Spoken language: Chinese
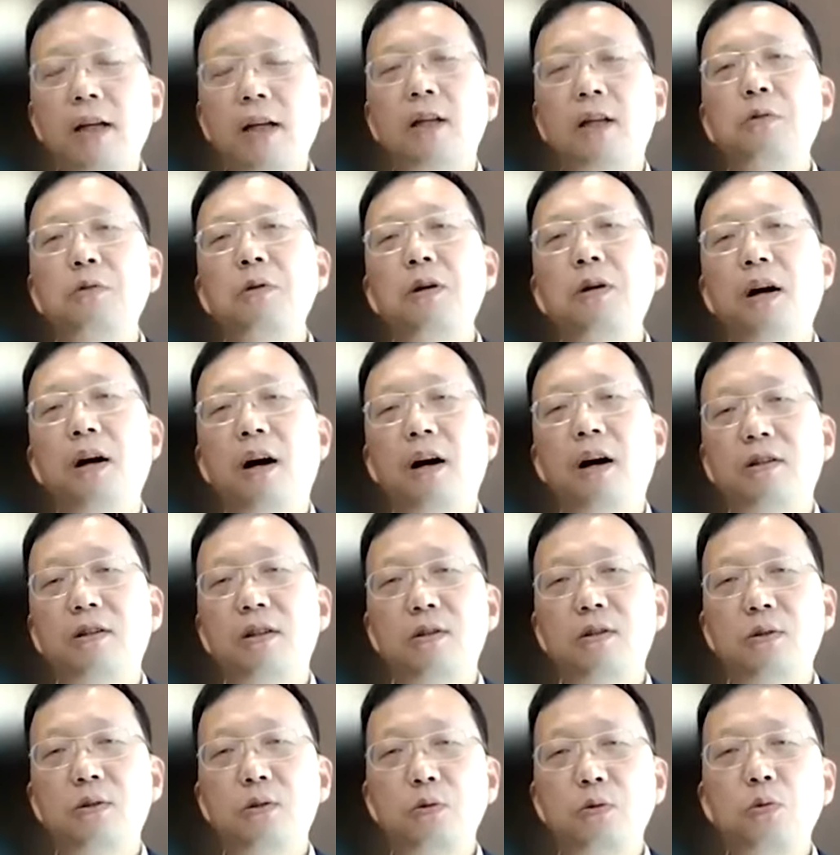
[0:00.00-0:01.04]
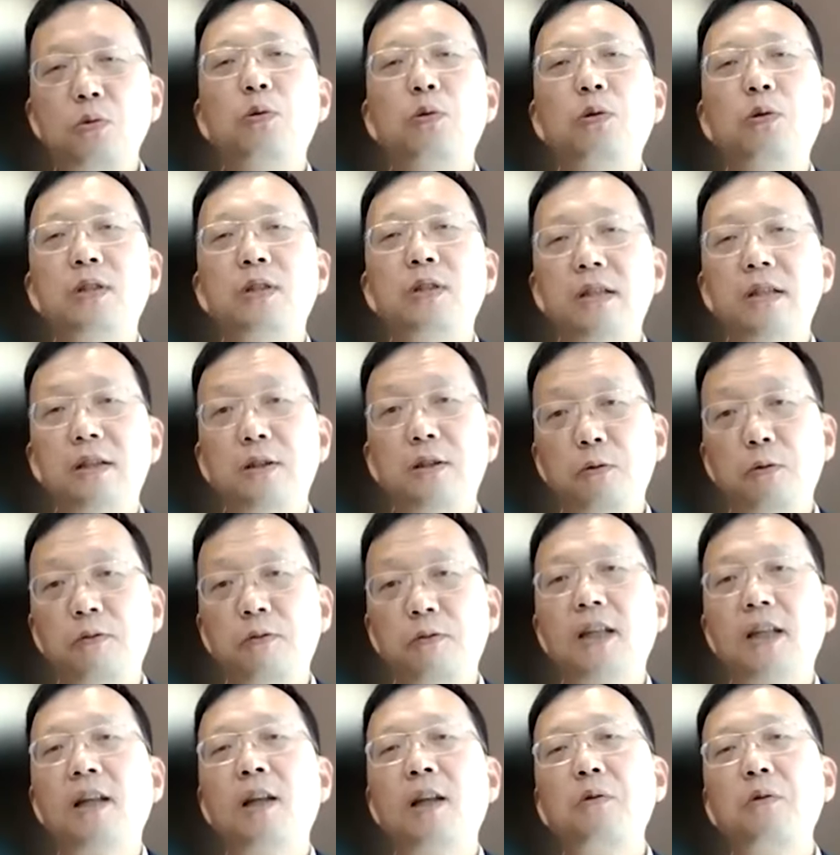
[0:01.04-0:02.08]
发展的越好，其实中国经济就
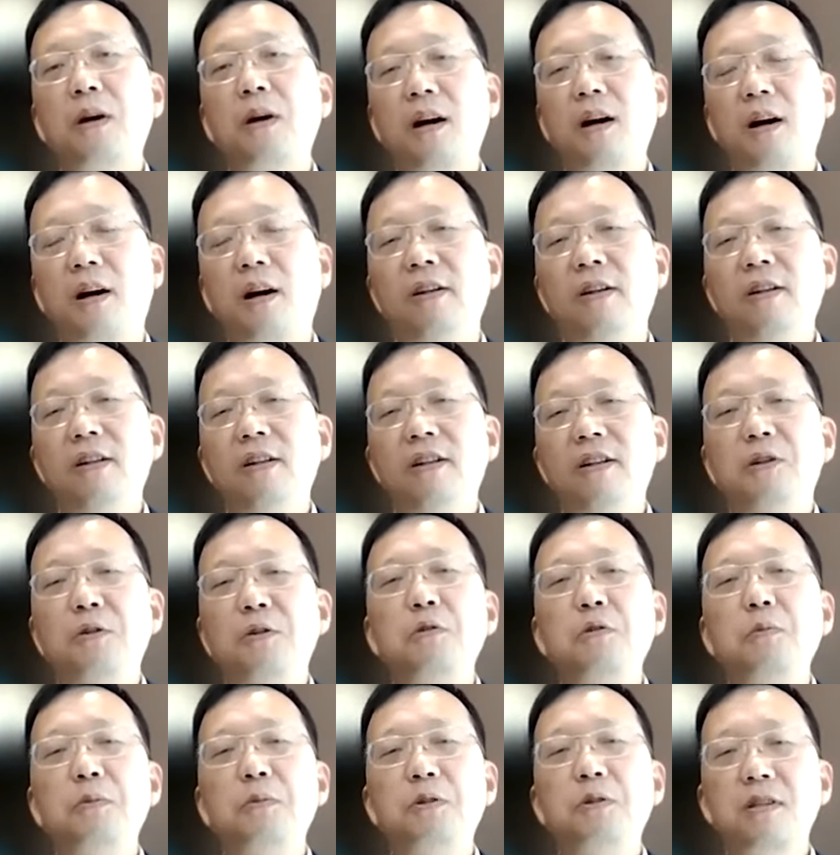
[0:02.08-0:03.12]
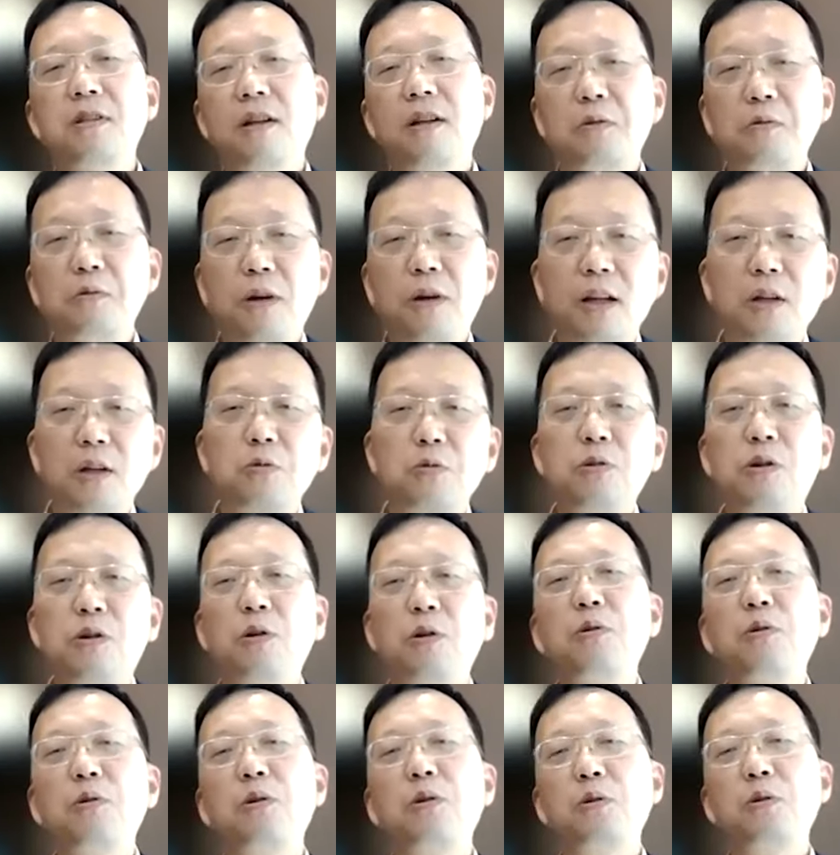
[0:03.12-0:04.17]
发展的越好。因为我们都知道，越南出
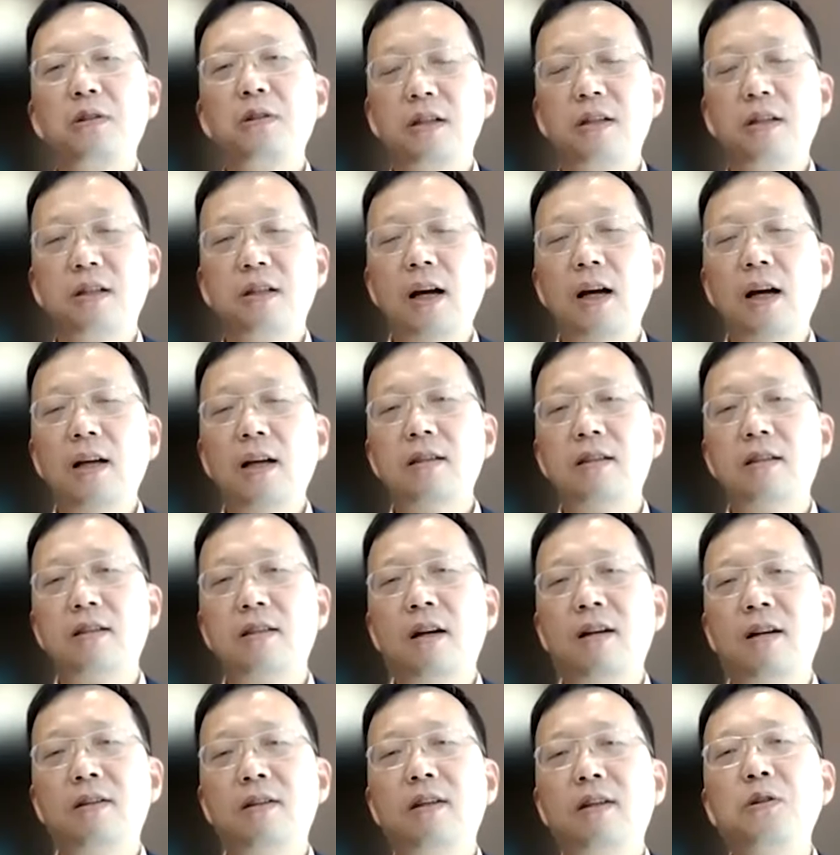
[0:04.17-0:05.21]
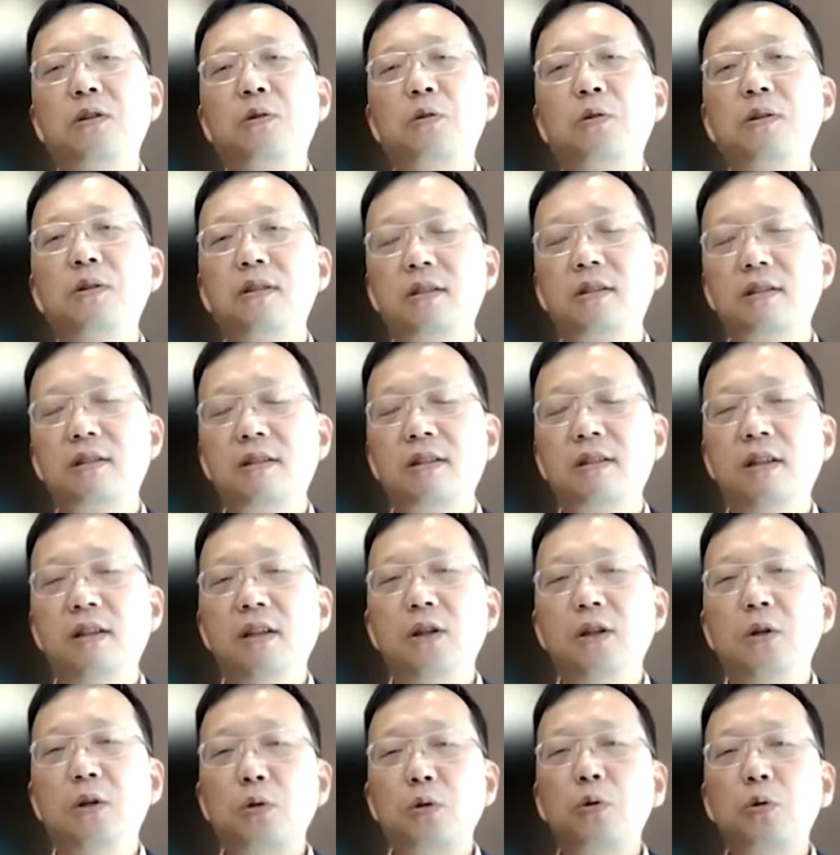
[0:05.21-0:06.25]
口越多，其实它实际上更多的是
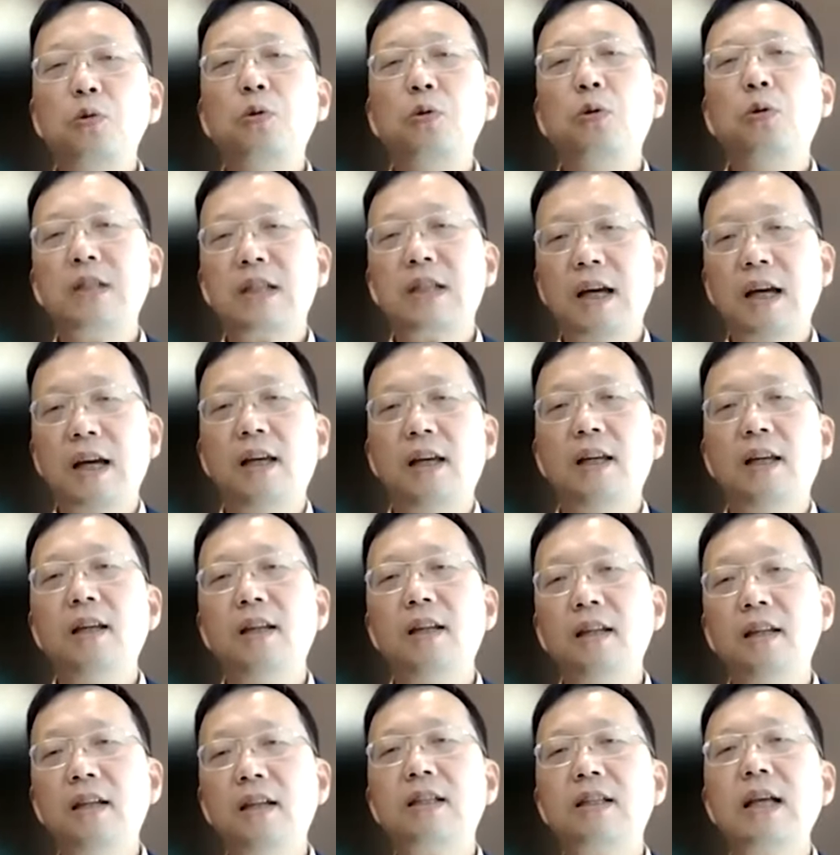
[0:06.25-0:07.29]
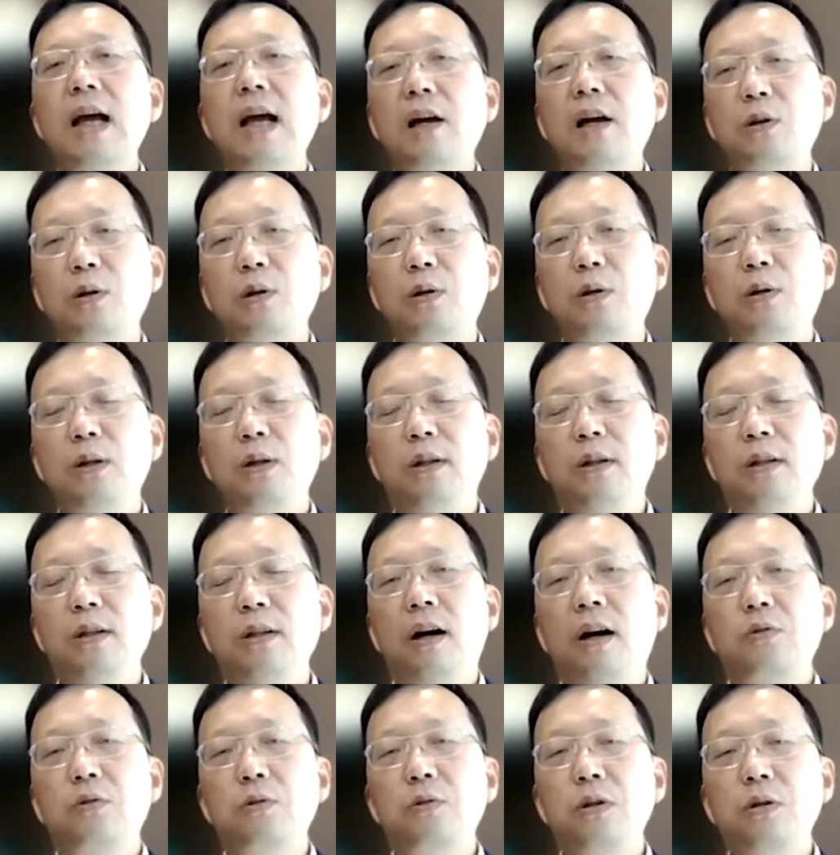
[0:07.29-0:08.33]
中国产业链的一个下游
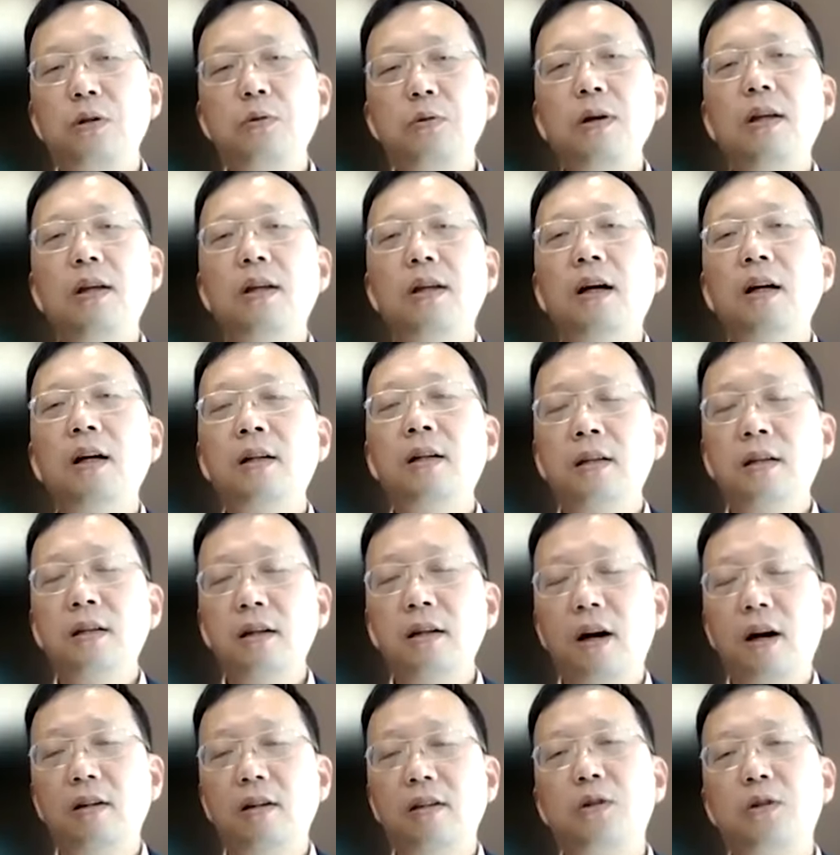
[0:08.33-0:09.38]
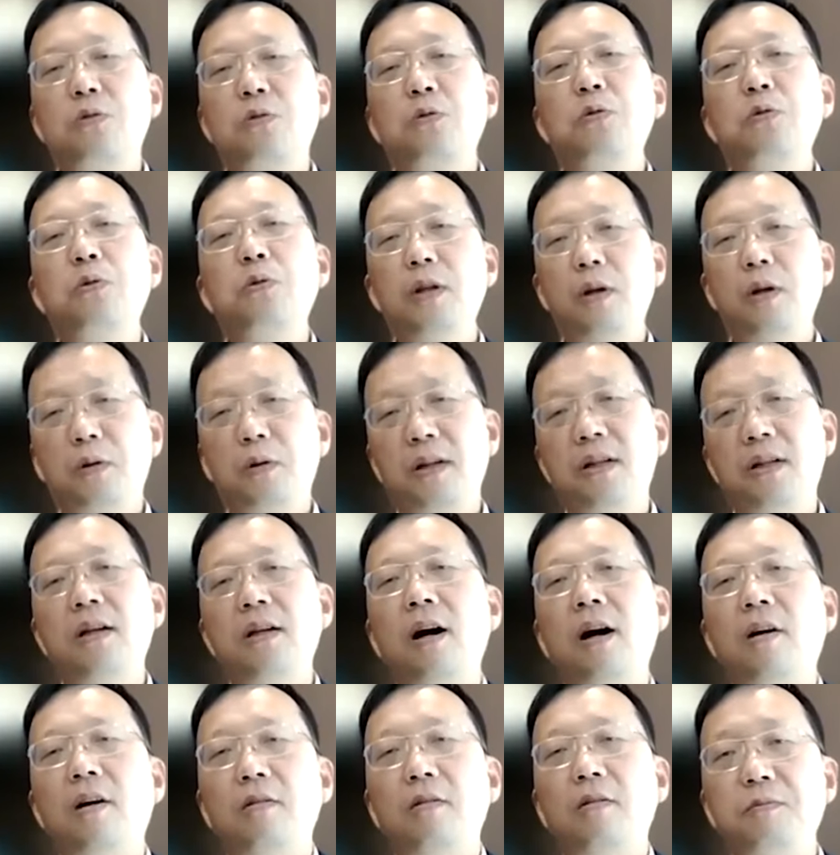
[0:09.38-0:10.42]
啊。所以越南更好呢，中国也会更
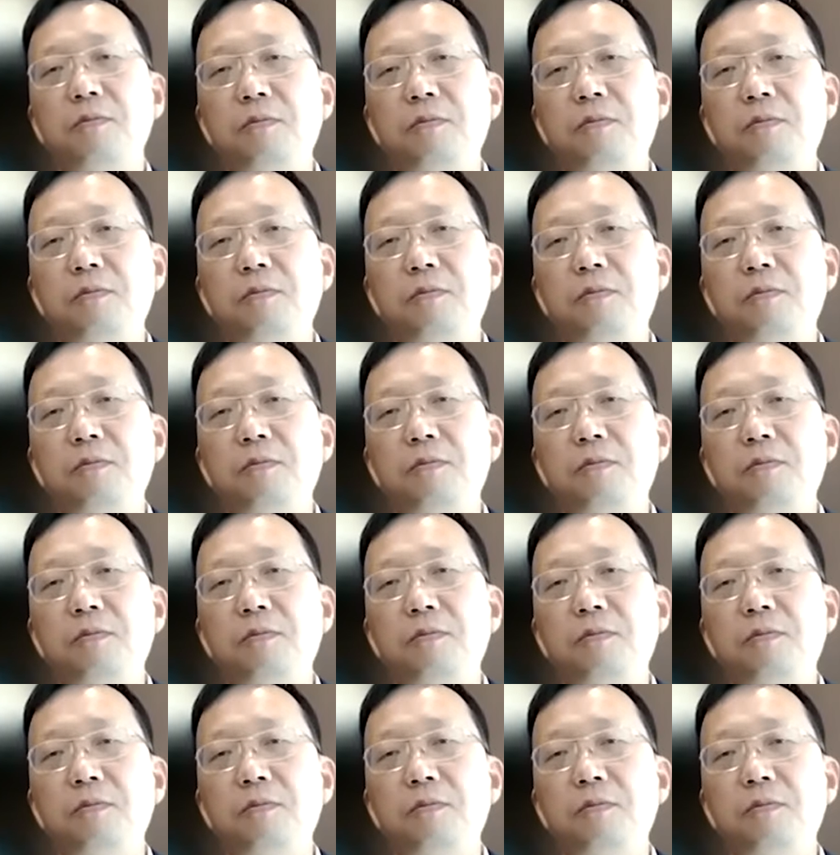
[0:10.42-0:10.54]
好。